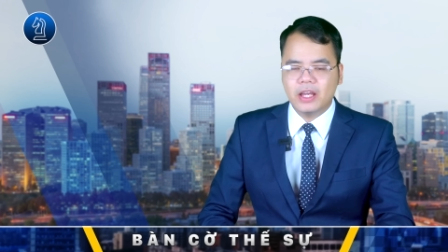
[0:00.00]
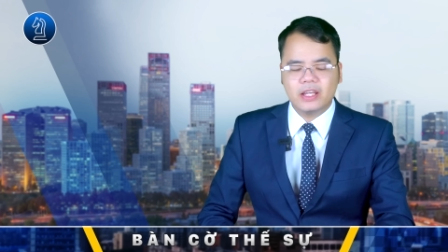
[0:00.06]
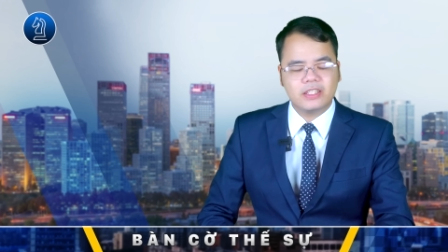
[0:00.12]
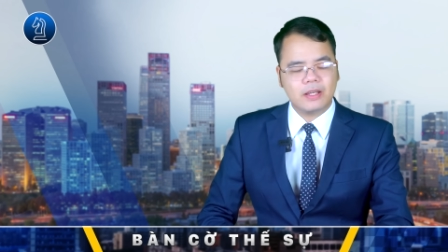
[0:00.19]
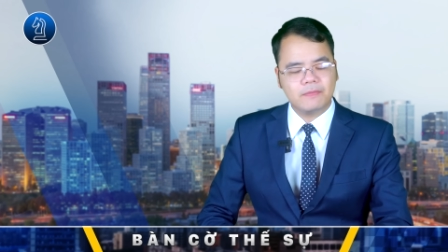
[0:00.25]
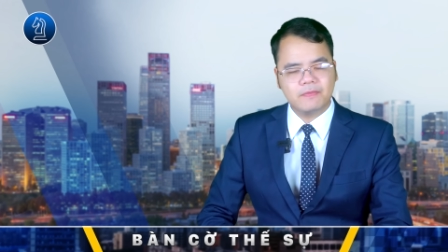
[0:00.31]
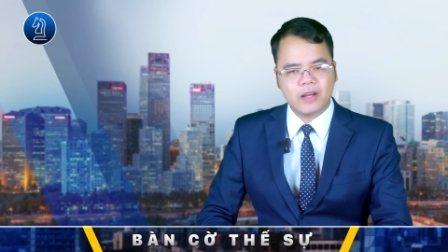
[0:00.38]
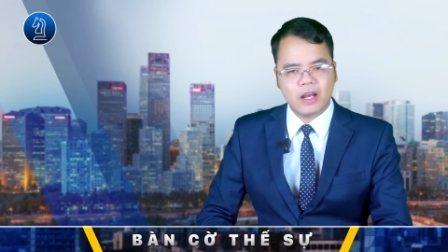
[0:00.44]

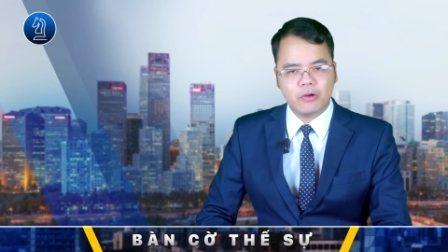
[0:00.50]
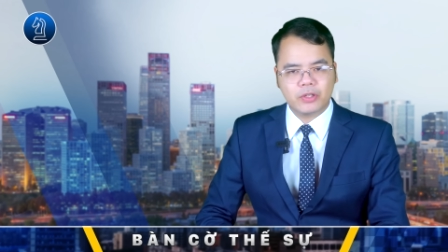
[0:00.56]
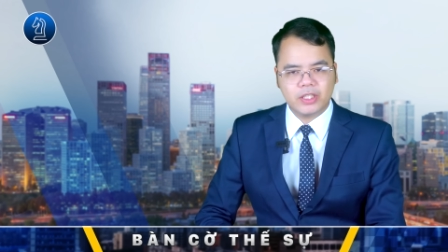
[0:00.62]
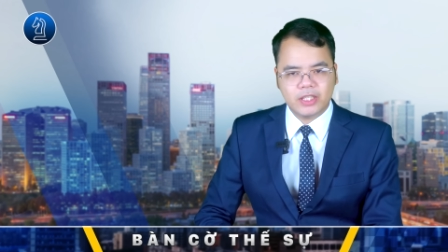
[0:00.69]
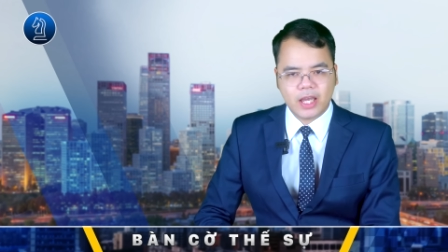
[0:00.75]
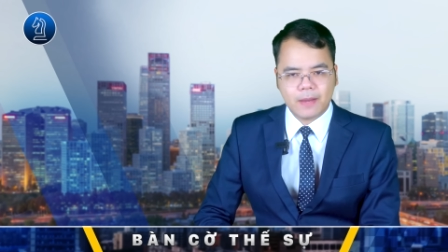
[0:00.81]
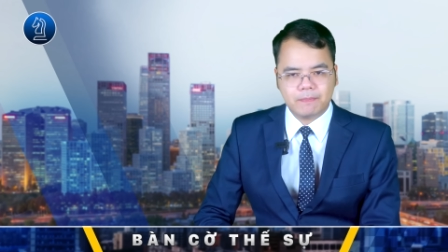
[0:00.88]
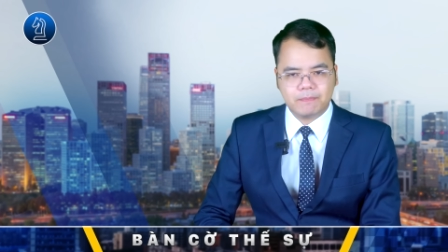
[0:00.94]
nhắm vào
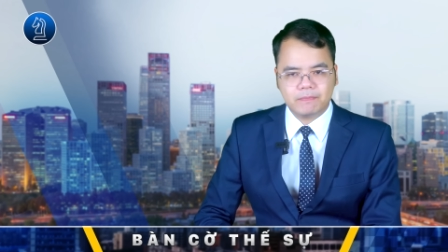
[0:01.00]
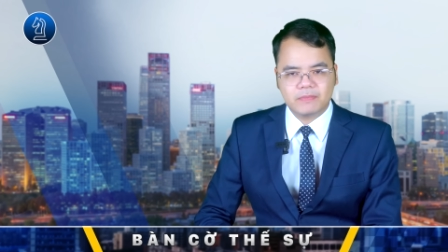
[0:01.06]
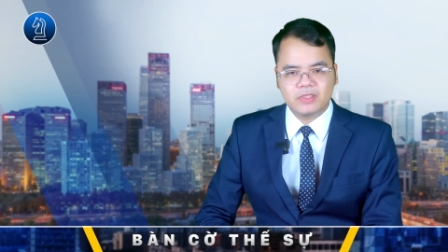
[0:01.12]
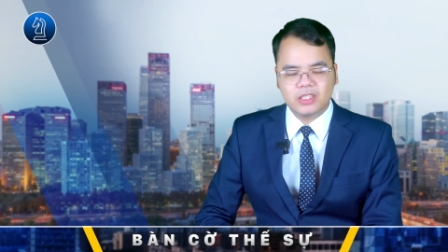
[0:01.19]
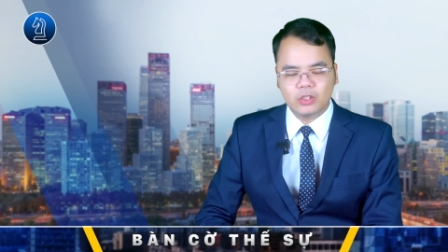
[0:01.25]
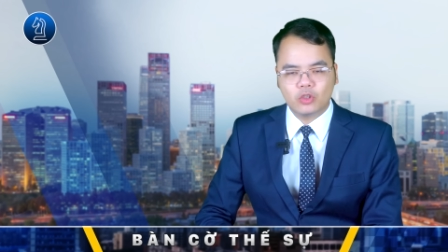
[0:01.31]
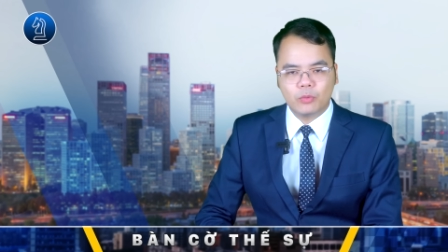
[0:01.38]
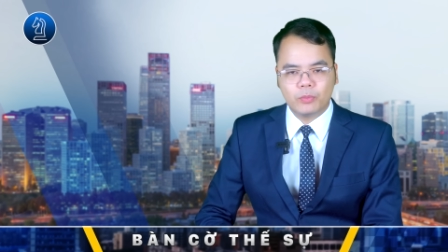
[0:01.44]
Kiev,
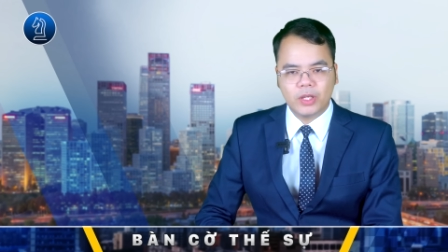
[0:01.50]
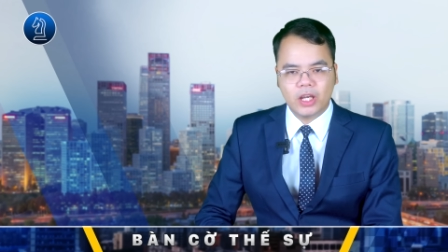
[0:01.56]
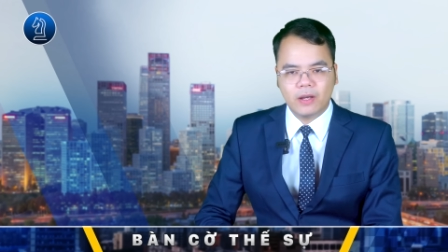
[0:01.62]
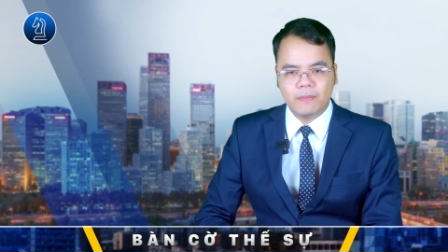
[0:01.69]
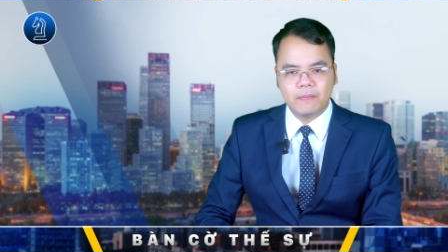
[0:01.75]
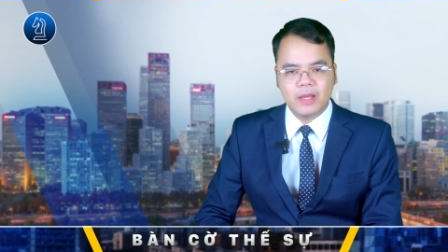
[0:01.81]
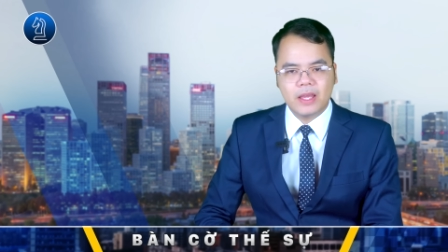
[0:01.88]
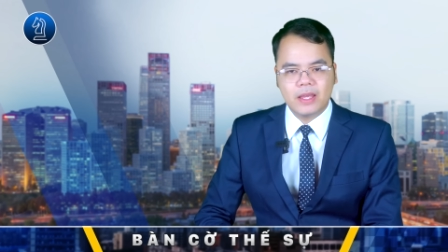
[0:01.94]

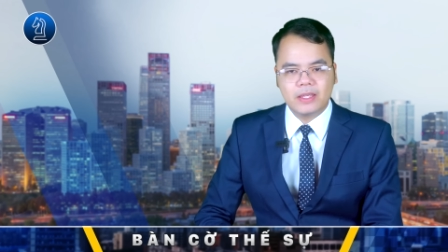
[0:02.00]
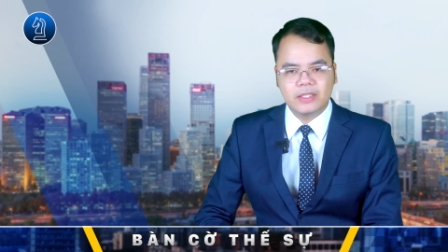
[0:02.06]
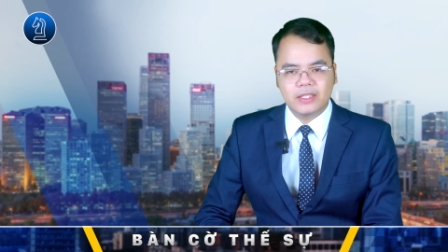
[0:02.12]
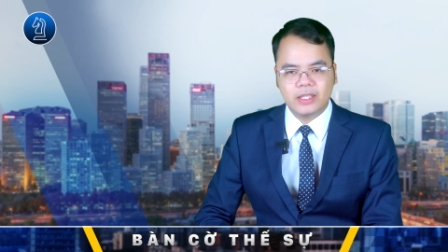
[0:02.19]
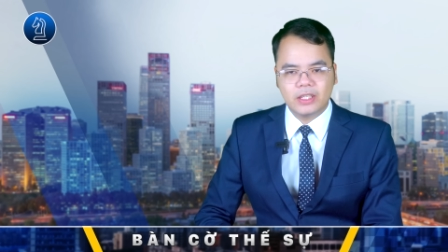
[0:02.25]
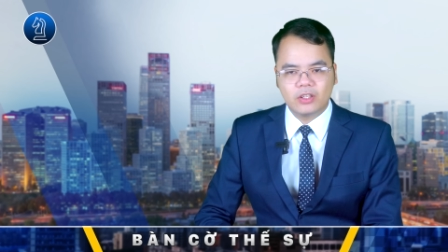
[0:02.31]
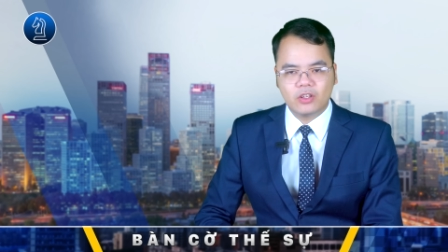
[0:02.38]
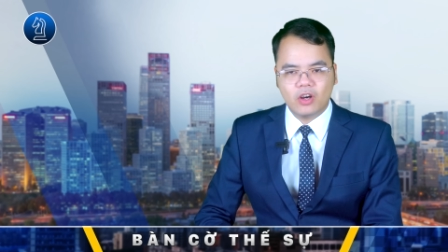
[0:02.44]
Zhytomyr,
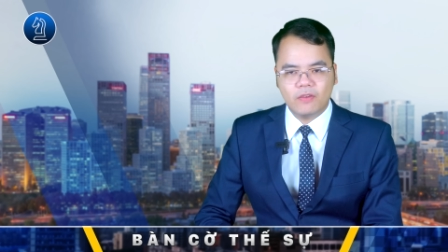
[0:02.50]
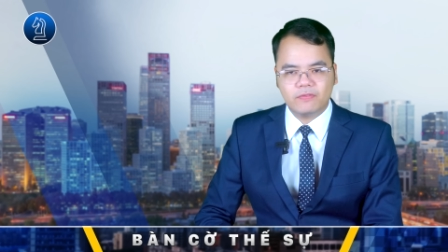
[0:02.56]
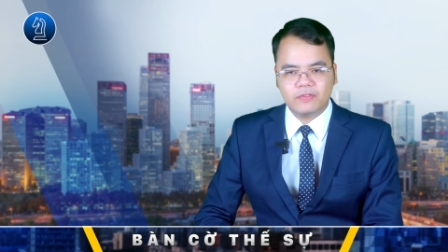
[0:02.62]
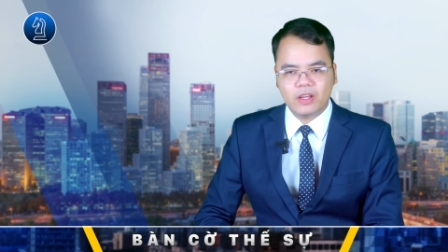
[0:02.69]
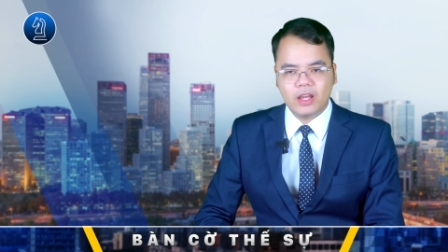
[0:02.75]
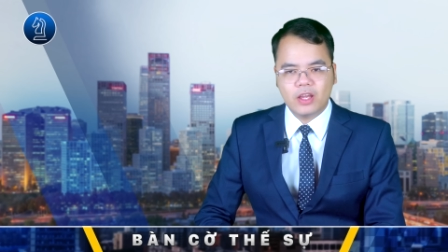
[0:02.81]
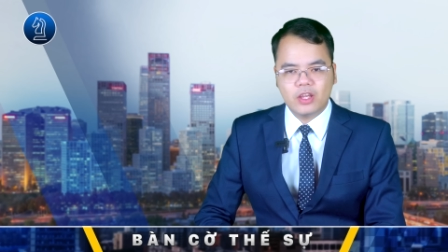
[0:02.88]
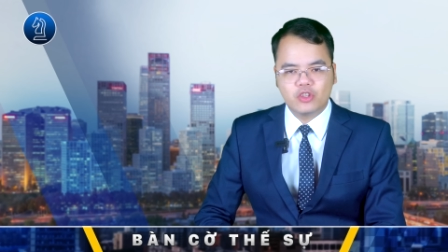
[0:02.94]
Chernigov,
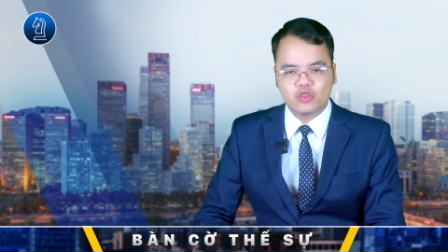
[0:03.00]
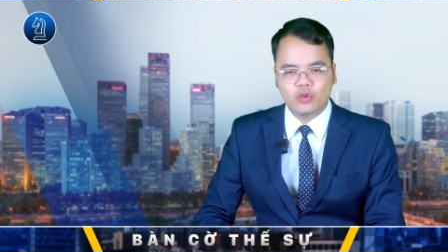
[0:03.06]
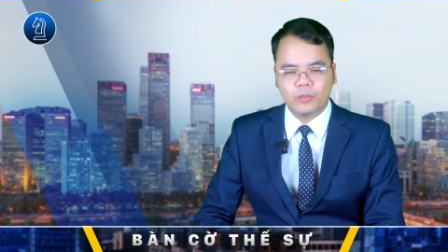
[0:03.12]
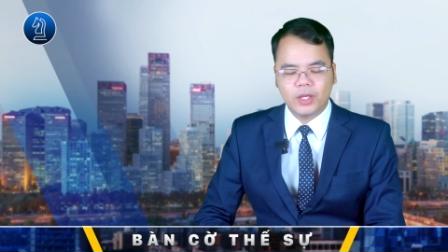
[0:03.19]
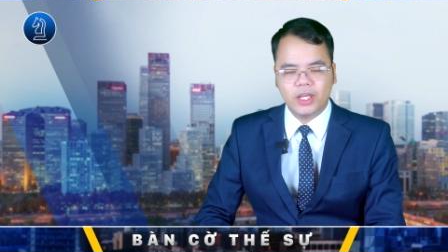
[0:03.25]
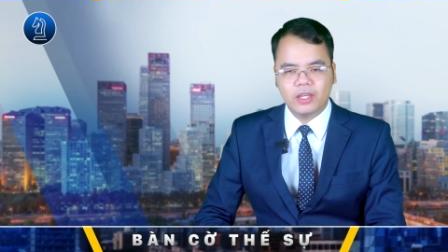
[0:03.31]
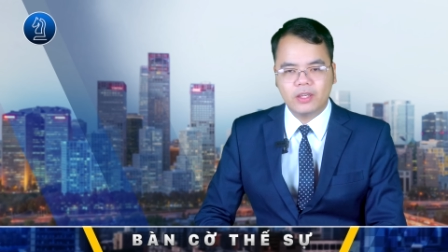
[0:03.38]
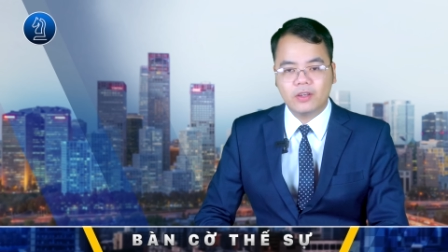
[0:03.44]

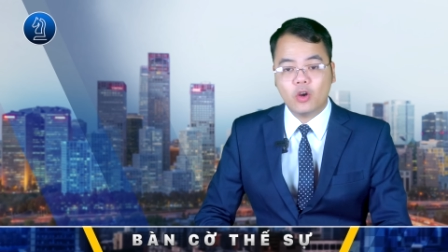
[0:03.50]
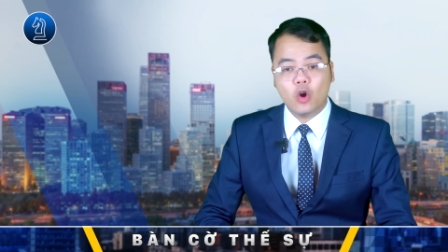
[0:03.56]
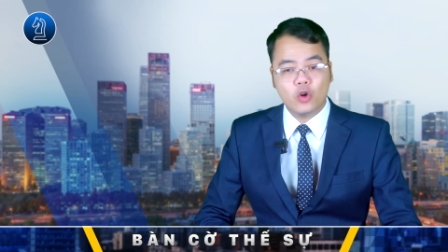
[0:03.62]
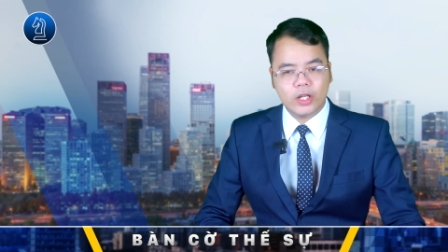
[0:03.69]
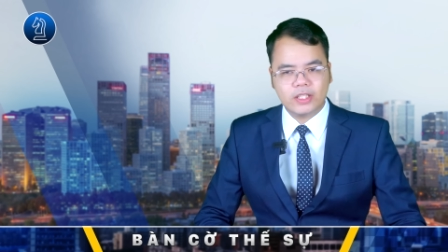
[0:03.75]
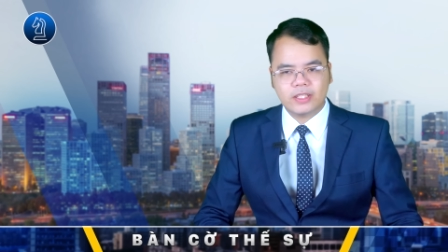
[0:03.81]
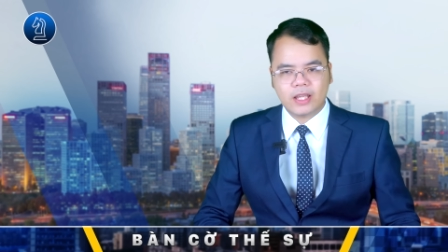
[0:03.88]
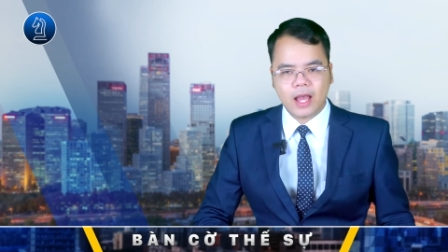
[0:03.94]
Sumy,
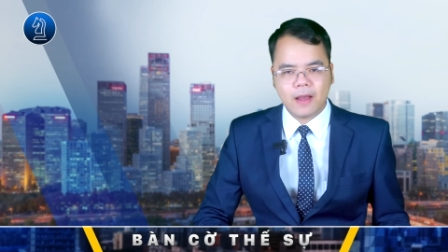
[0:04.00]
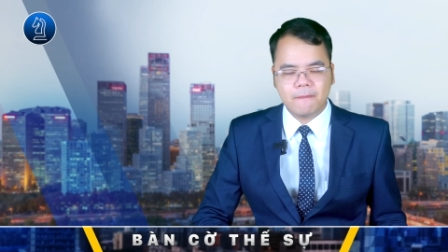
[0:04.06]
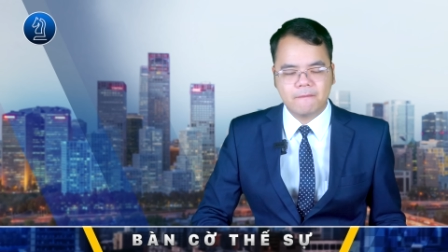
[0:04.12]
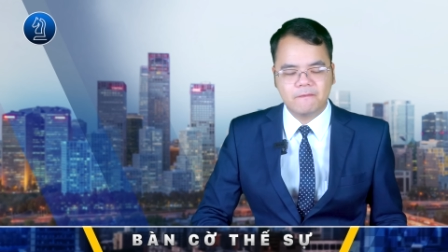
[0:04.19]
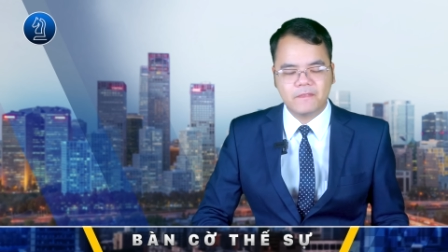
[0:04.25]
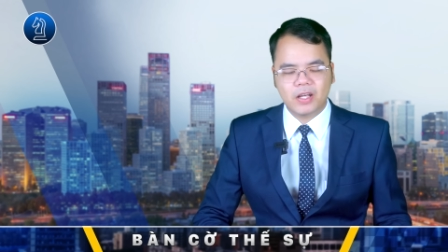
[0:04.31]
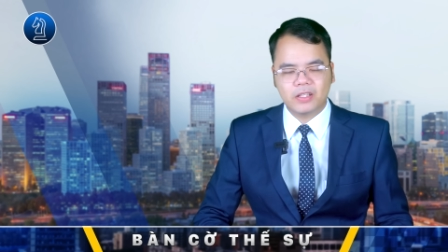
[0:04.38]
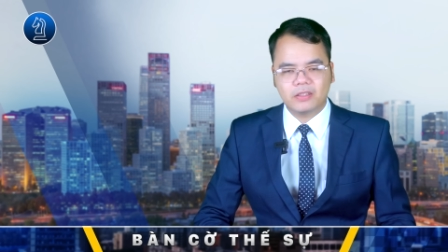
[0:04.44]
Odessa
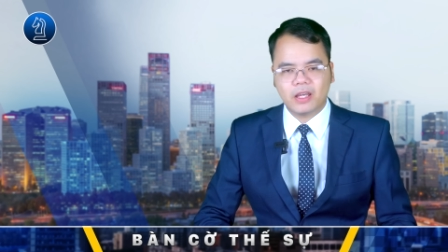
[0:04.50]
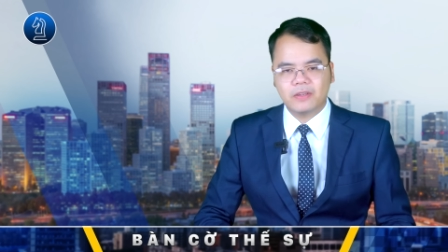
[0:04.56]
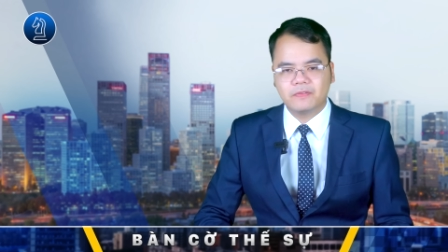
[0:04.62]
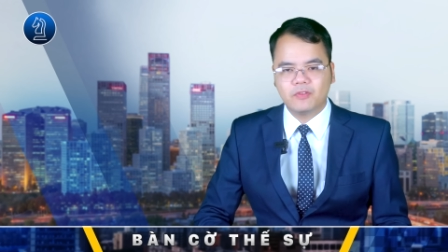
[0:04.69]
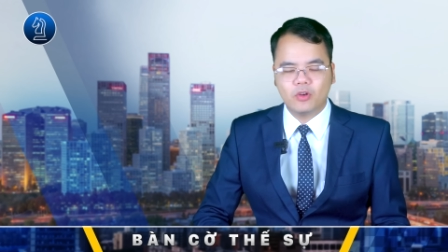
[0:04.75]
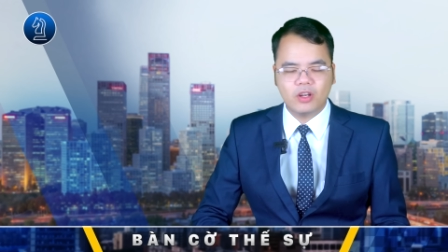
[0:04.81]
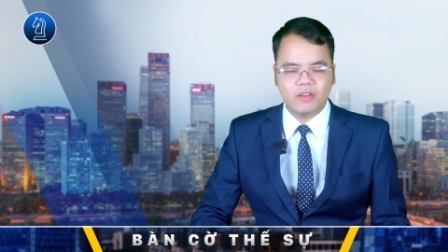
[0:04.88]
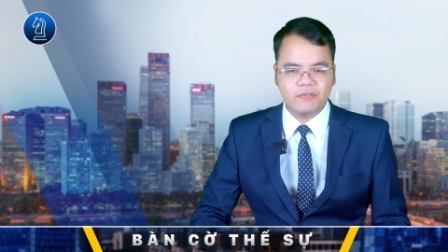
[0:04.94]
và thành
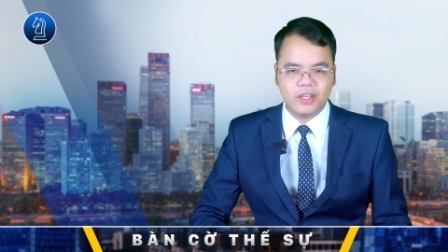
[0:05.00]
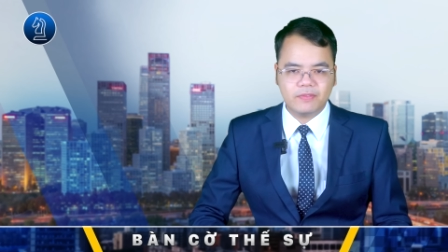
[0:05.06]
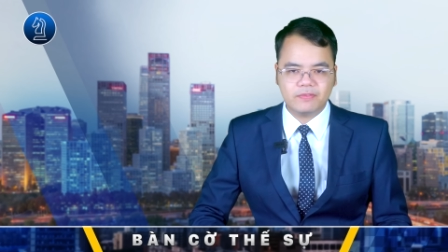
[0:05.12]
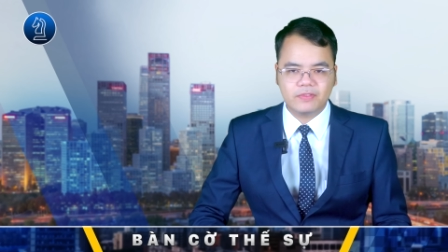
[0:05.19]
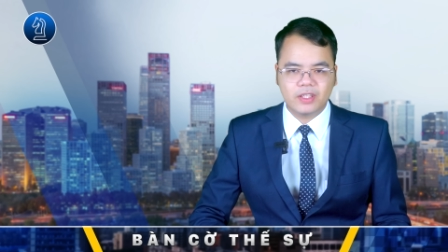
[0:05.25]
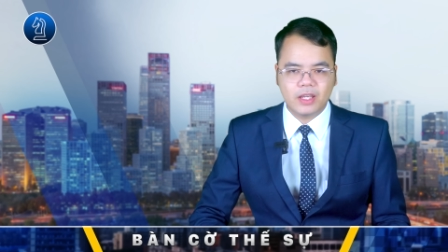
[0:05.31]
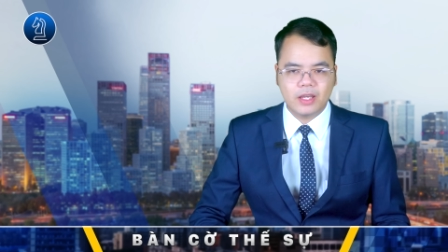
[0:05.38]
phố Lviv.